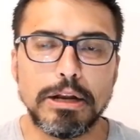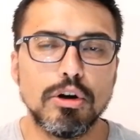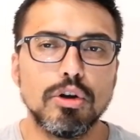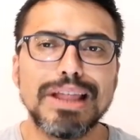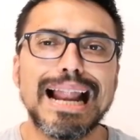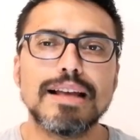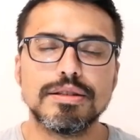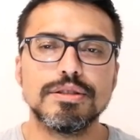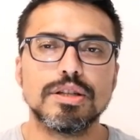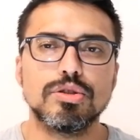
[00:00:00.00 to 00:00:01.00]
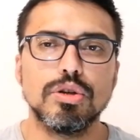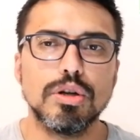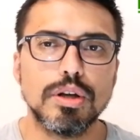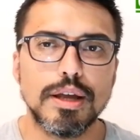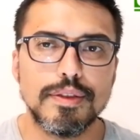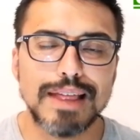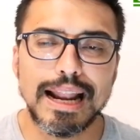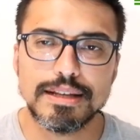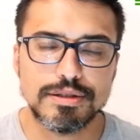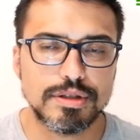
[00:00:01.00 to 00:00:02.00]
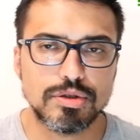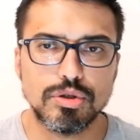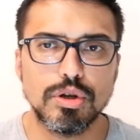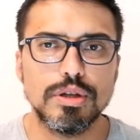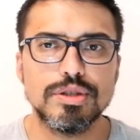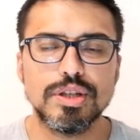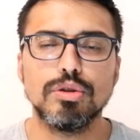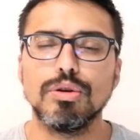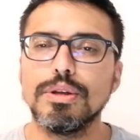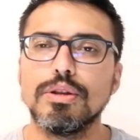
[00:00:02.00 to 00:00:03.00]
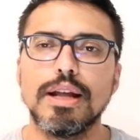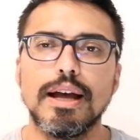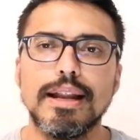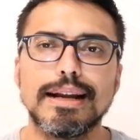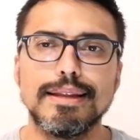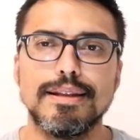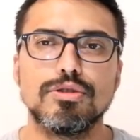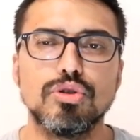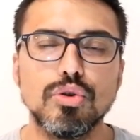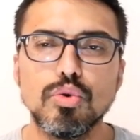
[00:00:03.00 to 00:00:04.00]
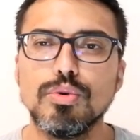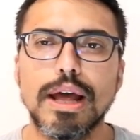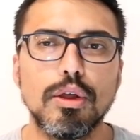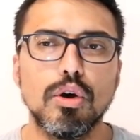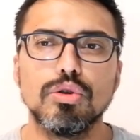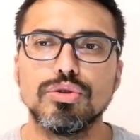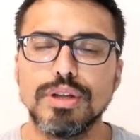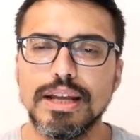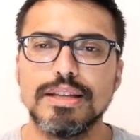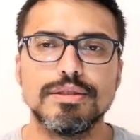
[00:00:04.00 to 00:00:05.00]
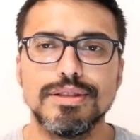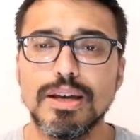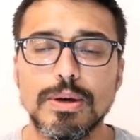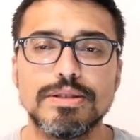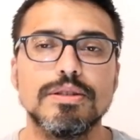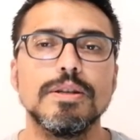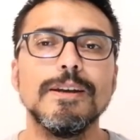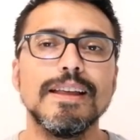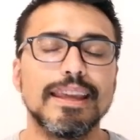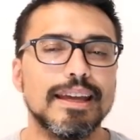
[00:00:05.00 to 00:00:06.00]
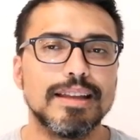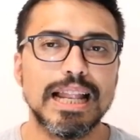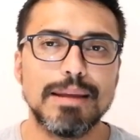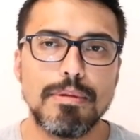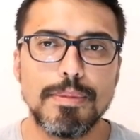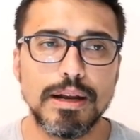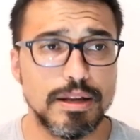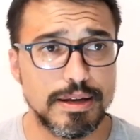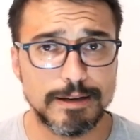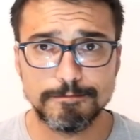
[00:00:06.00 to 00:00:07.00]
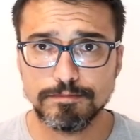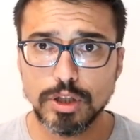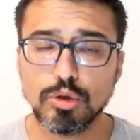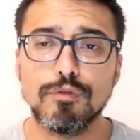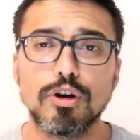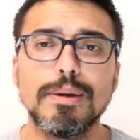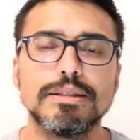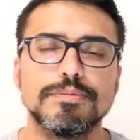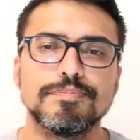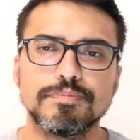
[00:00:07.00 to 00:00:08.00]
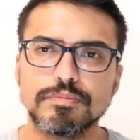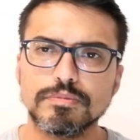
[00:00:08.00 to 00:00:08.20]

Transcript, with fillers: pero da la sensación, da la sensación, insisto, viendo la, la retiración 1, 2, 3, 10 veces, que está en la misma línea. De todas formas,